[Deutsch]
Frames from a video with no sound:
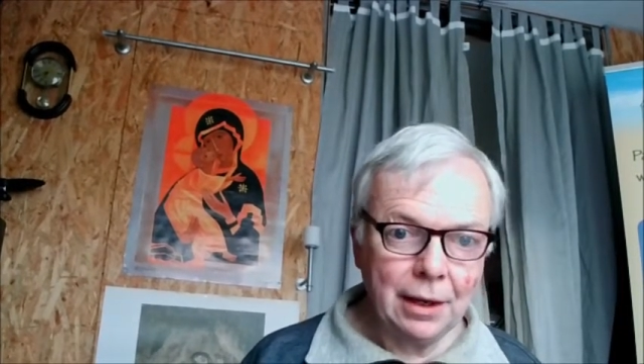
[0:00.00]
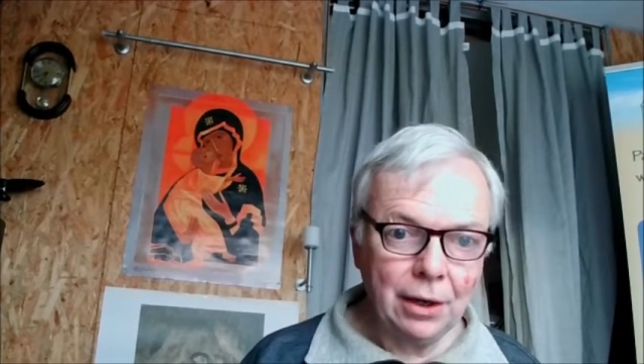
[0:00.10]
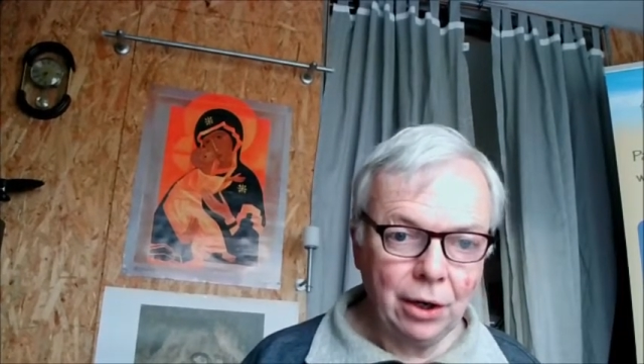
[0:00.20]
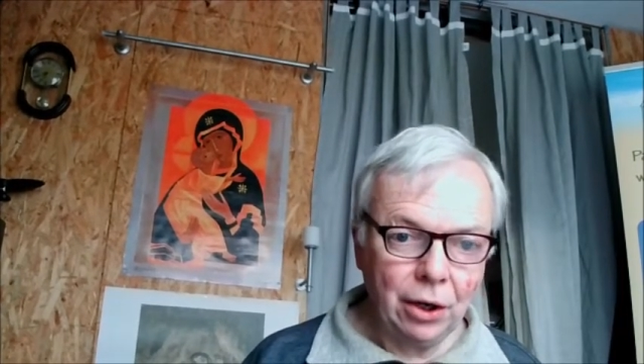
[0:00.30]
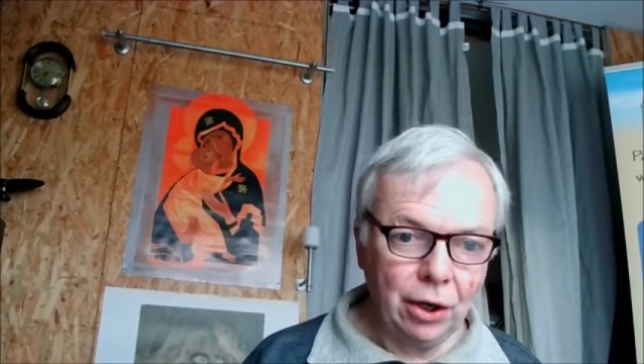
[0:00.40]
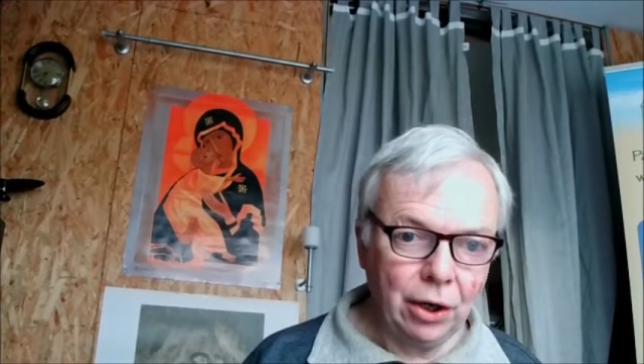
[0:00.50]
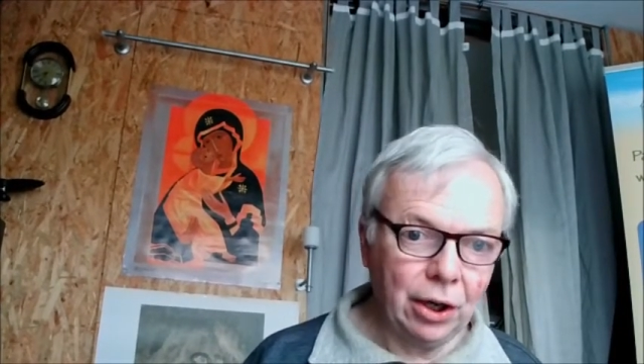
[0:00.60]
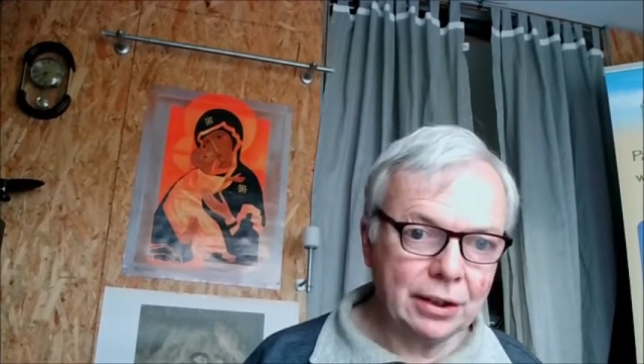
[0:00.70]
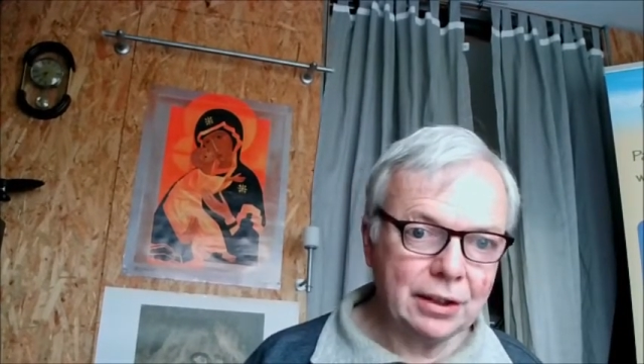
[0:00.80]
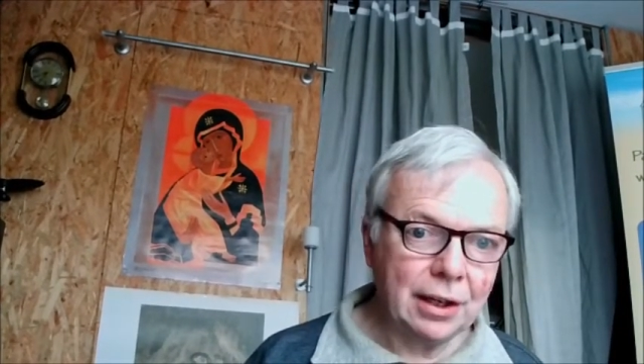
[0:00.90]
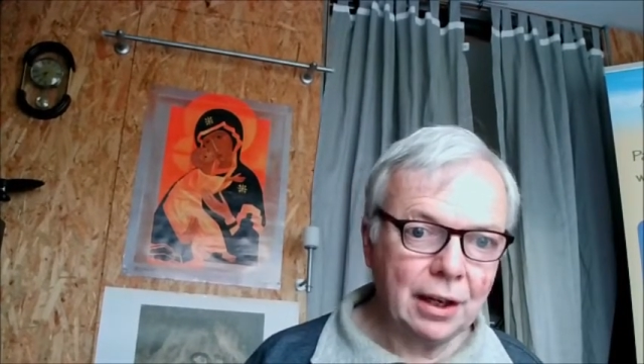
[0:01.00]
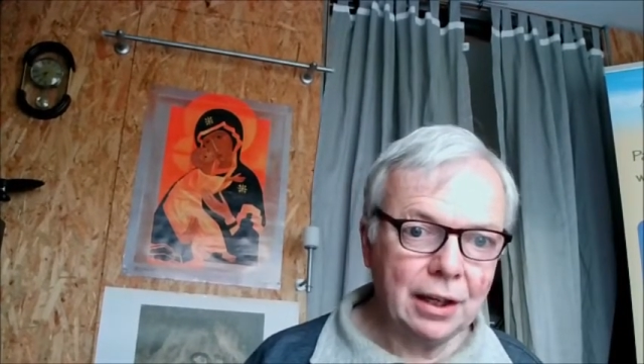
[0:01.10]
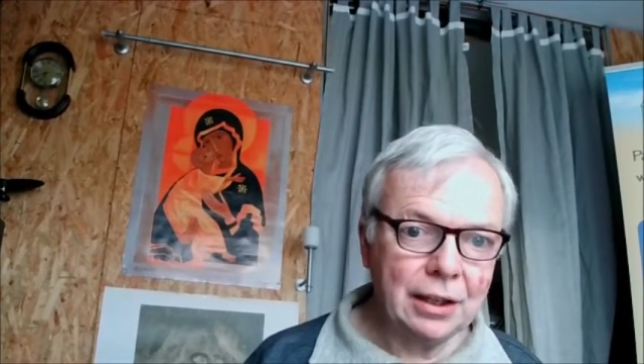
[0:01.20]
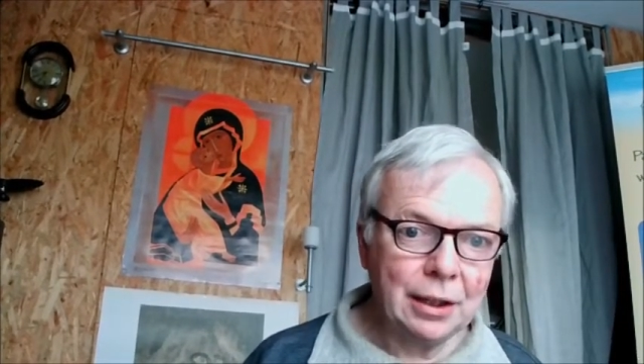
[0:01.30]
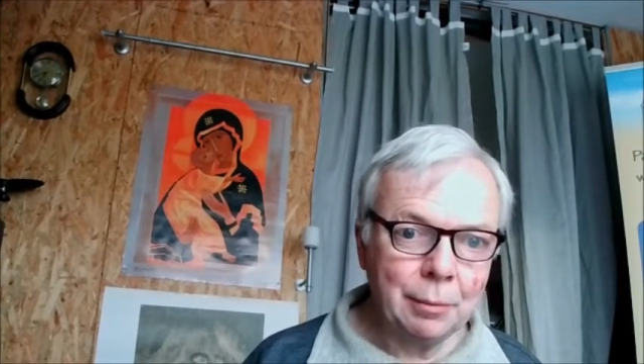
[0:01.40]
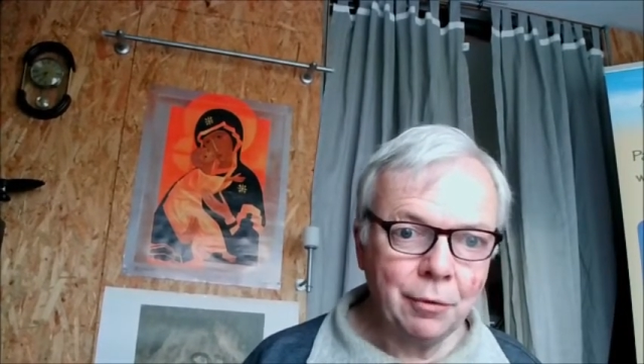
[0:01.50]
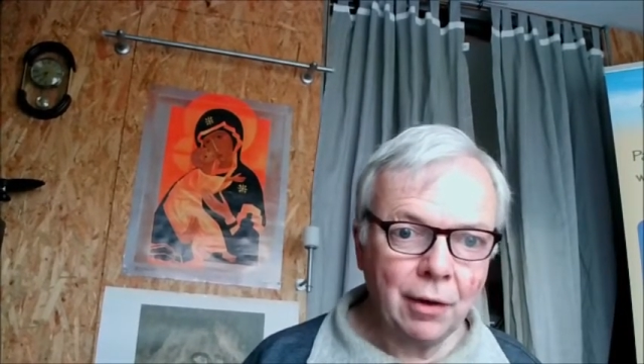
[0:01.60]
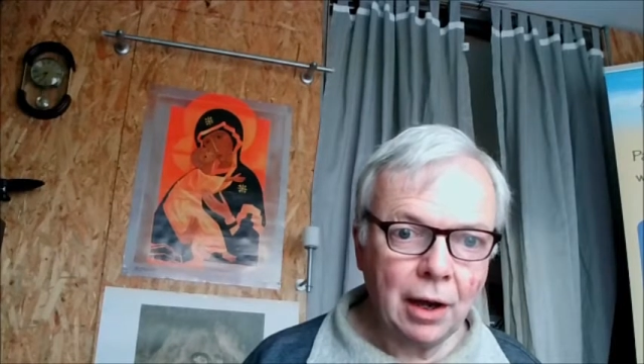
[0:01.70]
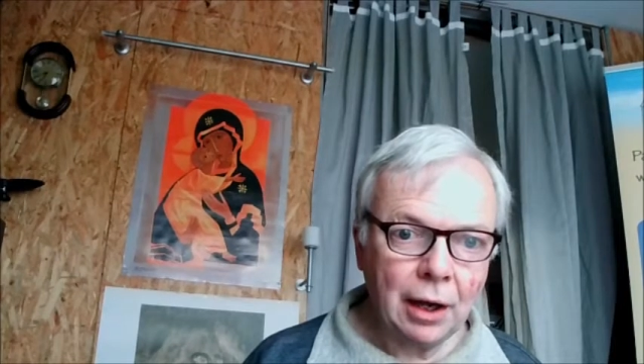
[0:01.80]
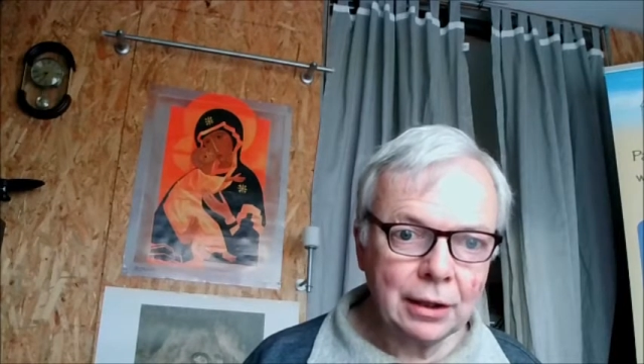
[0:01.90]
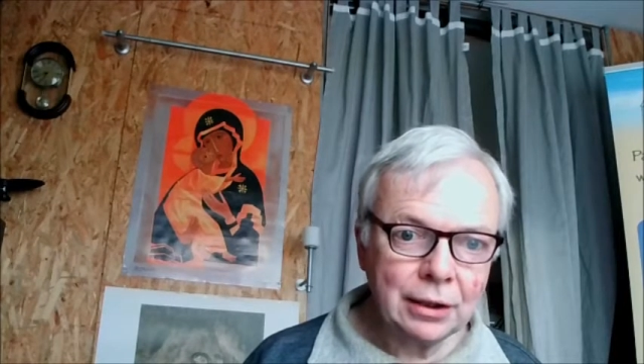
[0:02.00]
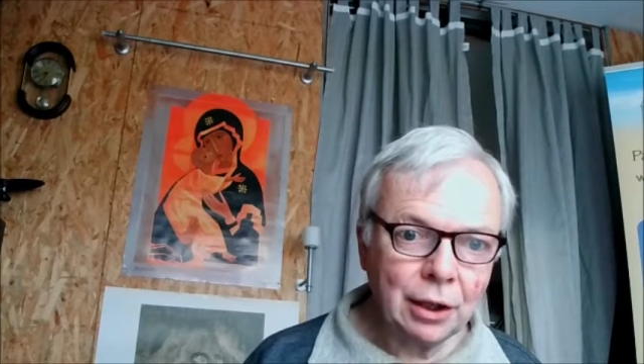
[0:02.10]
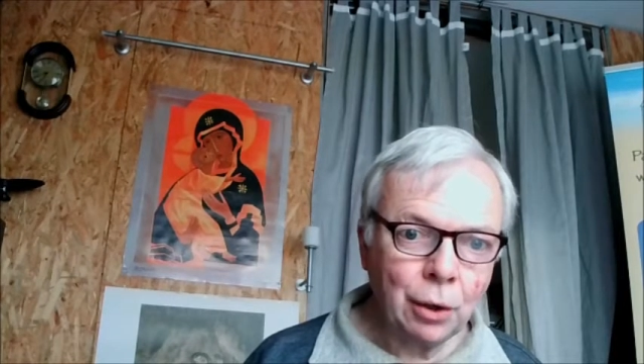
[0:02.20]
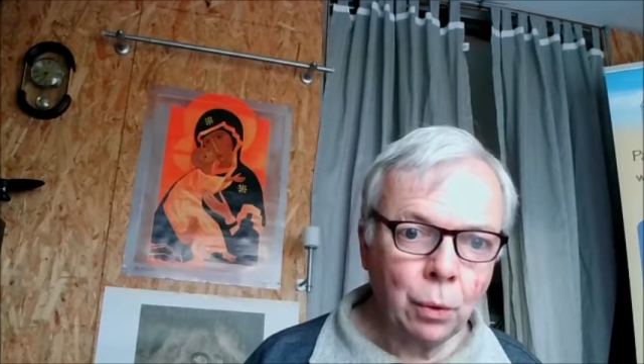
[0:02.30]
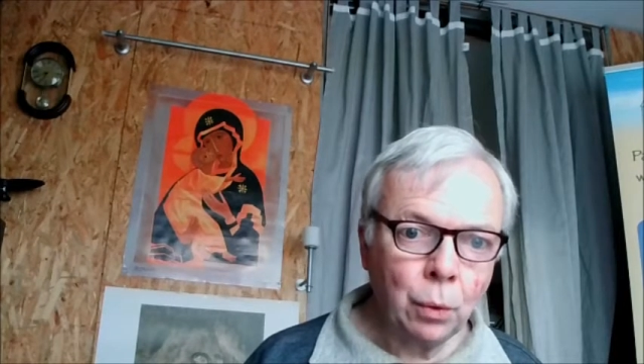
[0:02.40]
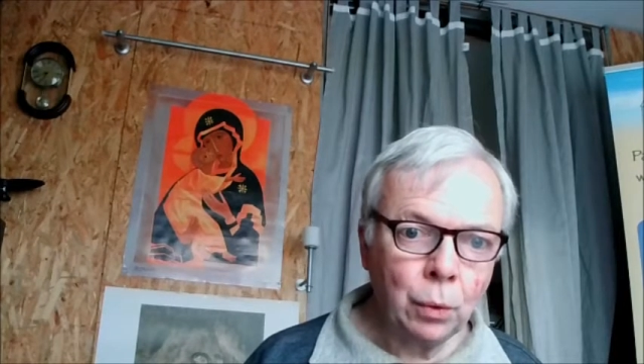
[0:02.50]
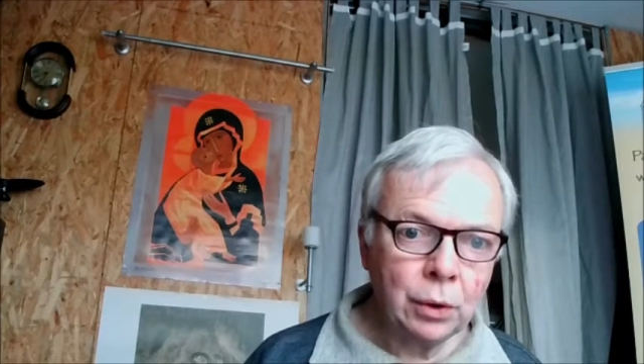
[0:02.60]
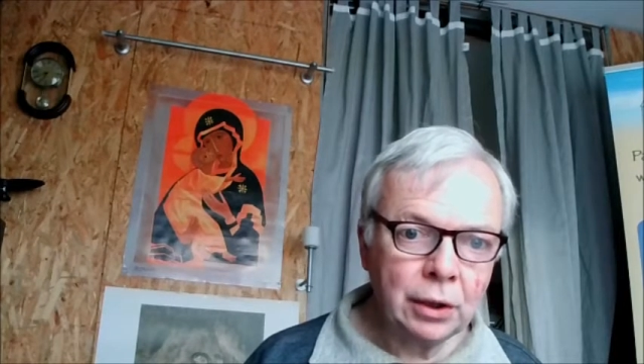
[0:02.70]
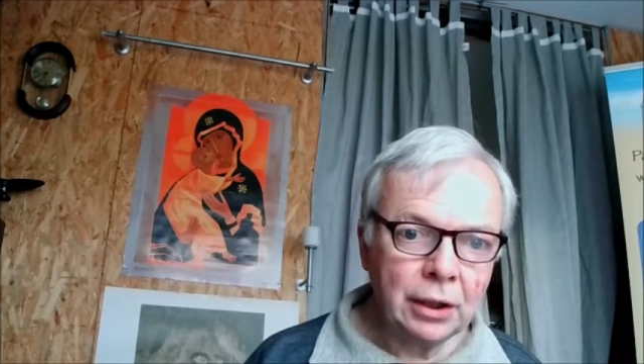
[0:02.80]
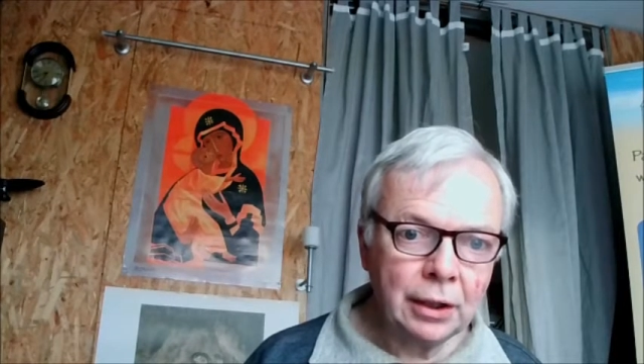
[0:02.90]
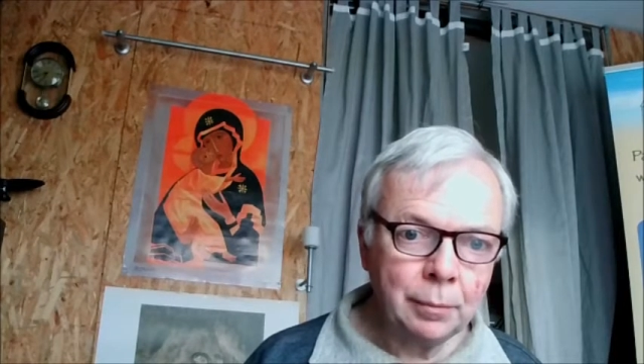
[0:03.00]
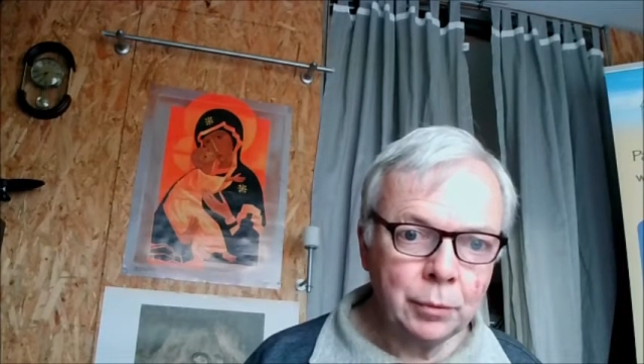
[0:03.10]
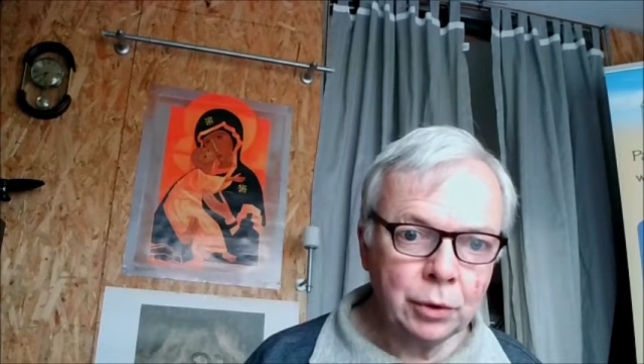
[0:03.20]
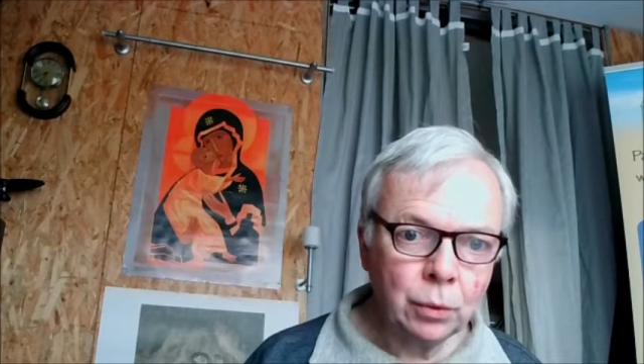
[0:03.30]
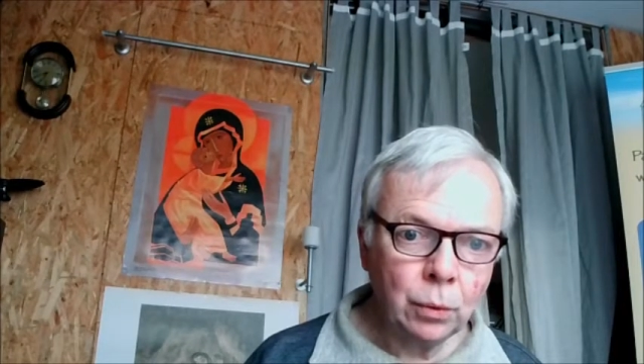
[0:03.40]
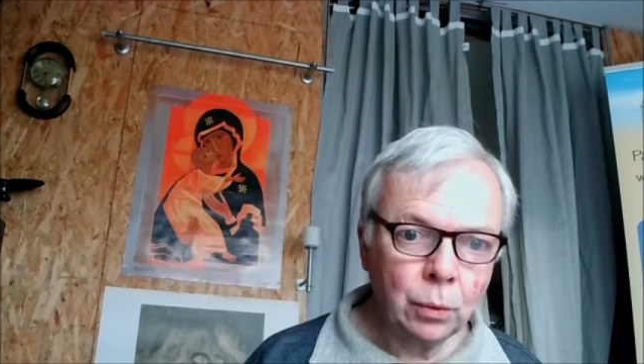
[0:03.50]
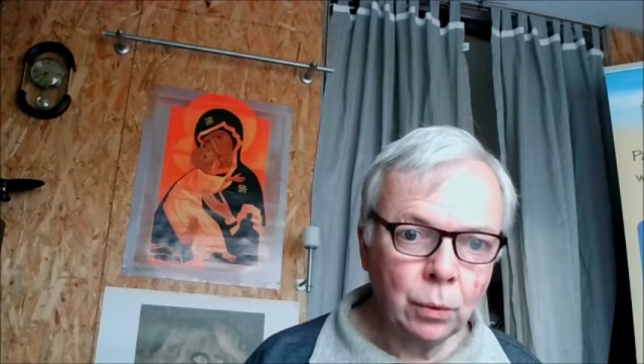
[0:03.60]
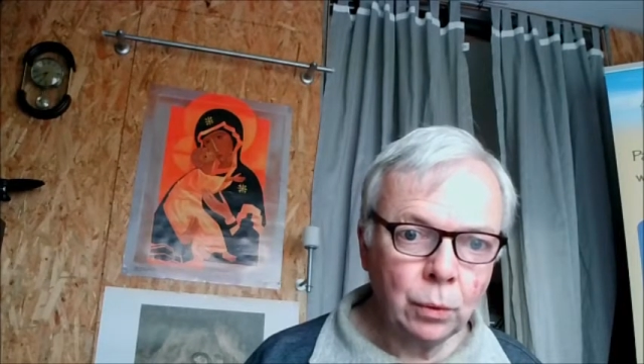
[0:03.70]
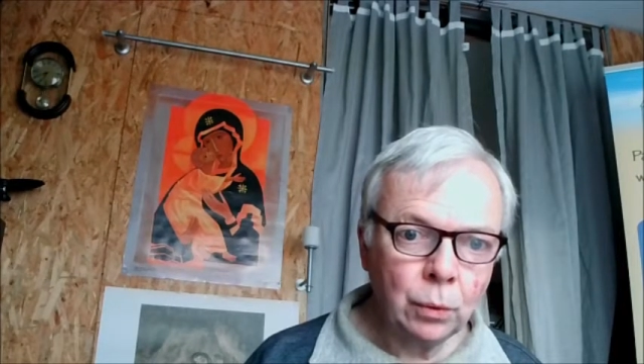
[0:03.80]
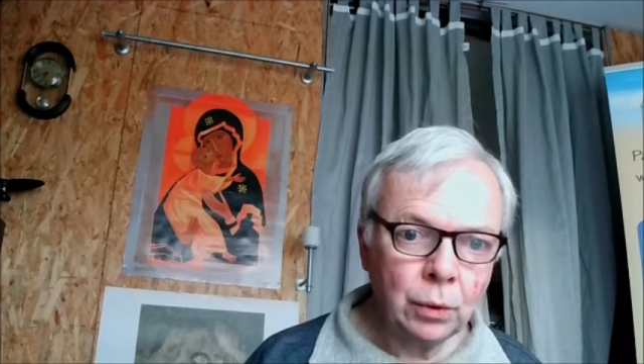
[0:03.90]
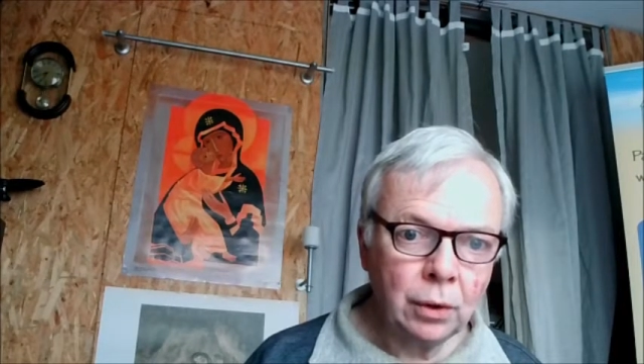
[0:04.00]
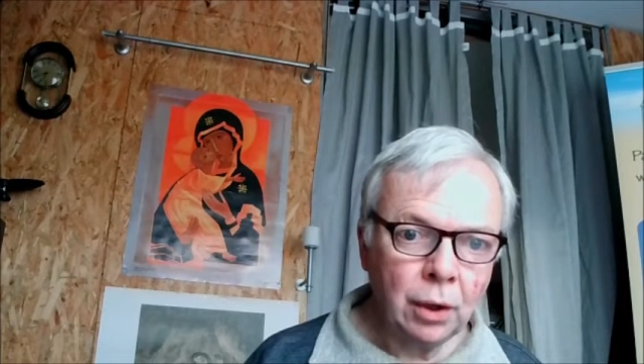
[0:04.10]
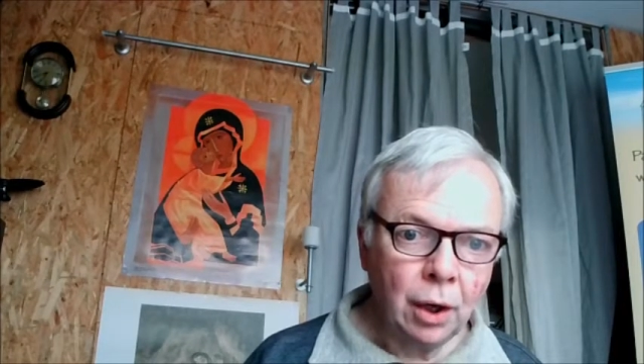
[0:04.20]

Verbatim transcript: Er sei dem Vater und dem Sohn